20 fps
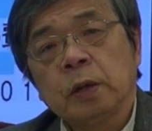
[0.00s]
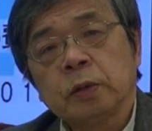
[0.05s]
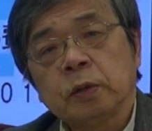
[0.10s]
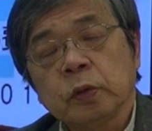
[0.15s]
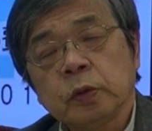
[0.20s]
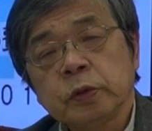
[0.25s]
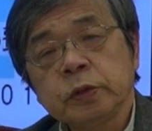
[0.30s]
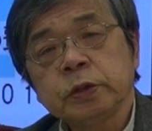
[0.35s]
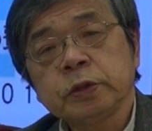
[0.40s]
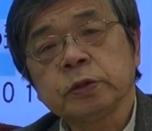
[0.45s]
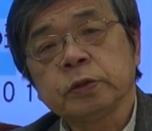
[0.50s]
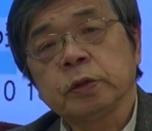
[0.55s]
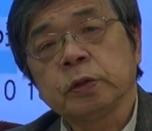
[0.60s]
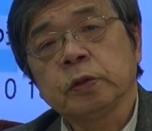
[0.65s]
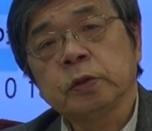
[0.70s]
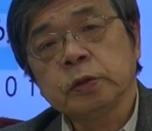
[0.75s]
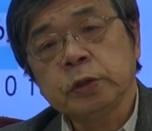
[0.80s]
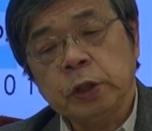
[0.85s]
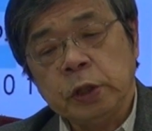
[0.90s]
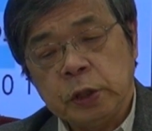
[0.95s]
ドイツの
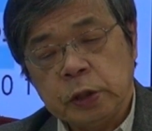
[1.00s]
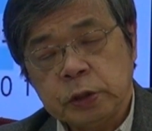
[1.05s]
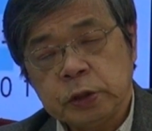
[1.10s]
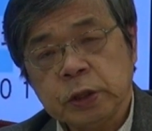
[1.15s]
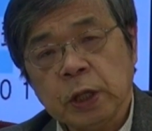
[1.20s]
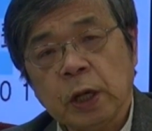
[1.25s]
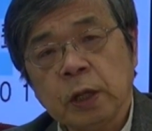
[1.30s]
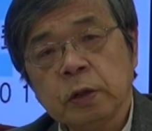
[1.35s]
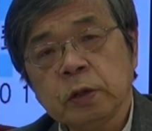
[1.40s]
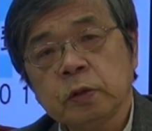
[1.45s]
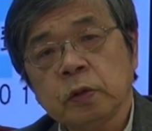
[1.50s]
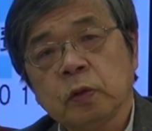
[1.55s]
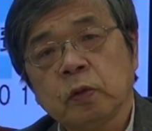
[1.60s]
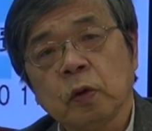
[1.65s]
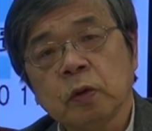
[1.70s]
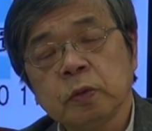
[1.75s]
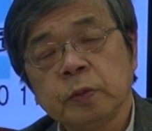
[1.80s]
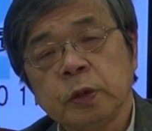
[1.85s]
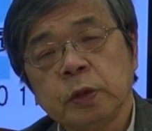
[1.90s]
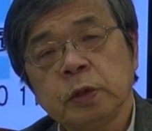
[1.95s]
ようにちゃんと
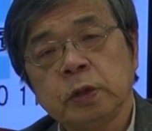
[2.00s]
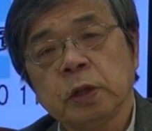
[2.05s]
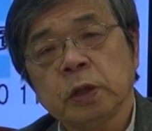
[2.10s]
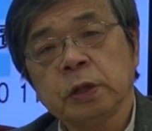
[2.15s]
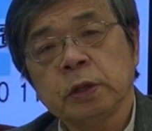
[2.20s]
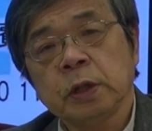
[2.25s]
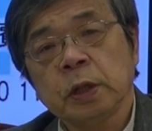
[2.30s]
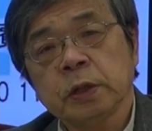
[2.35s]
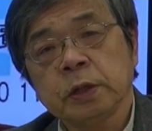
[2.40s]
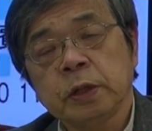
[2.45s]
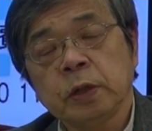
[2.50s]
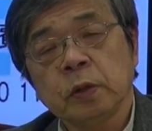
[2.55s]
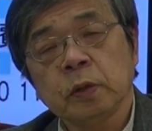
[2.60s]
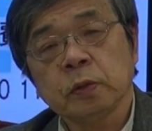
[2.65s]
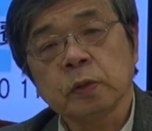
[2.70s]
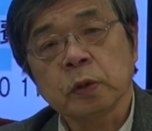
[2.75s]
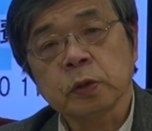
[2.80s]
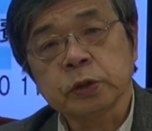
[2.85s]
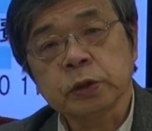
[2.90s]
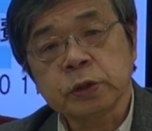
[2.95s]
国民的な議
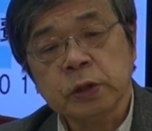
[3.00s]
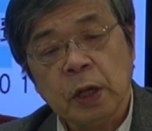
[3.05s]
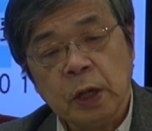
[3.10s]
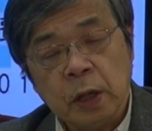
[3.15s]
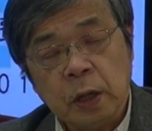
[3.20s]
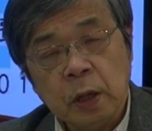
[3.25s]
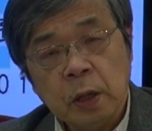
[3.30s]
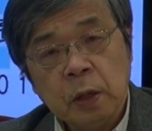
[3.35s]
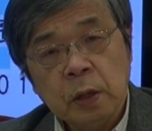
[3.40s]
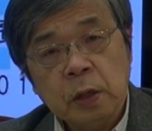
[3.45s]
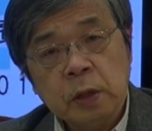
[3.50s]
論をして、